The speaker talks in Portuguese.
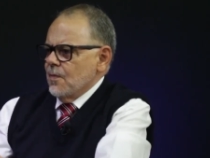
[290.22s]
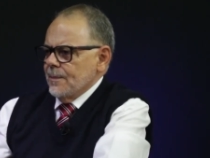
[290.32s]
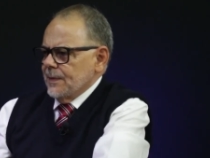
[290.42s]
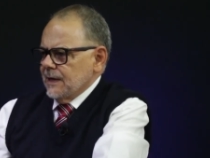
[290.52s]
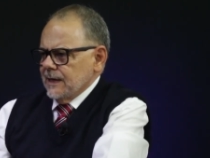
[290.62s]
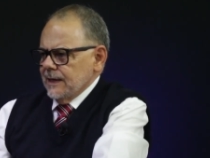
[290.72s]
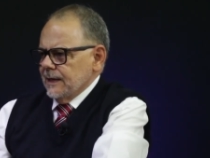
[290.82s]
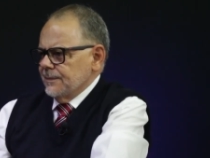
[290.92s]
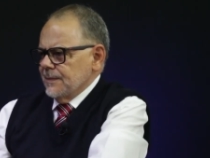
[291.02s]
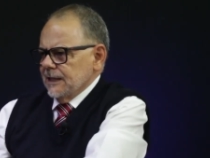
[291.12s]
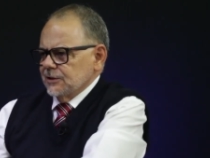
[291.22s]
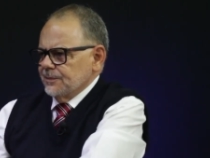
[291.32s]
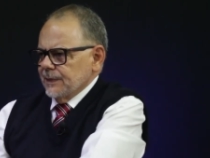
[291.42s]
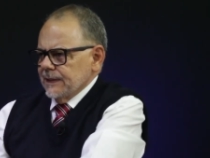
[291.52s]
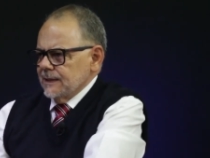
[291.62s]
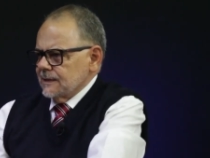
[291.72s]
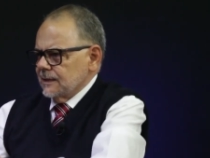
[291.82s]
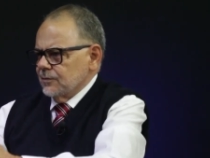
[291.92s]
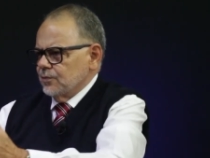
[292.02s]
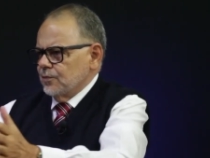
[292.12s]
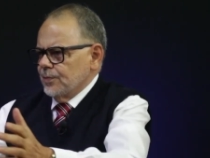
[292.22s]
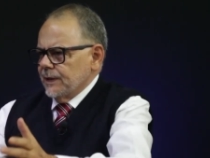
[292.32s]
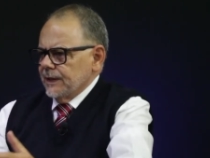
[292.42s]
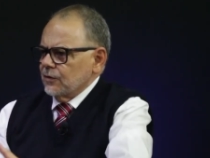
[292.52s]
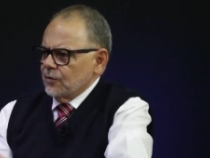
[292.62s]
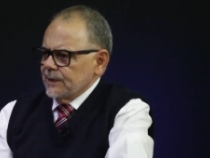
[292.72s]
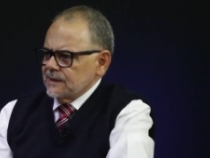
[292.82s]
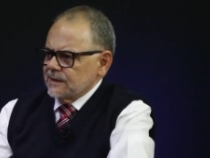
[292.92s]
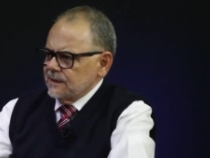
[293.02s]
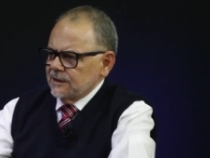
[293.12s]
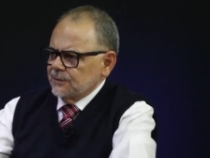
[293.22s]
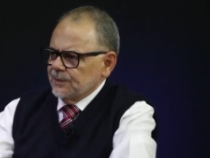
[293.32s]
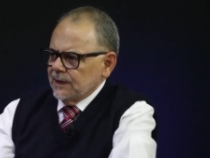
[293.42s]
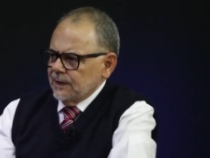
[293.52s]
uma pequena, média empresa, pequeno comerciante, para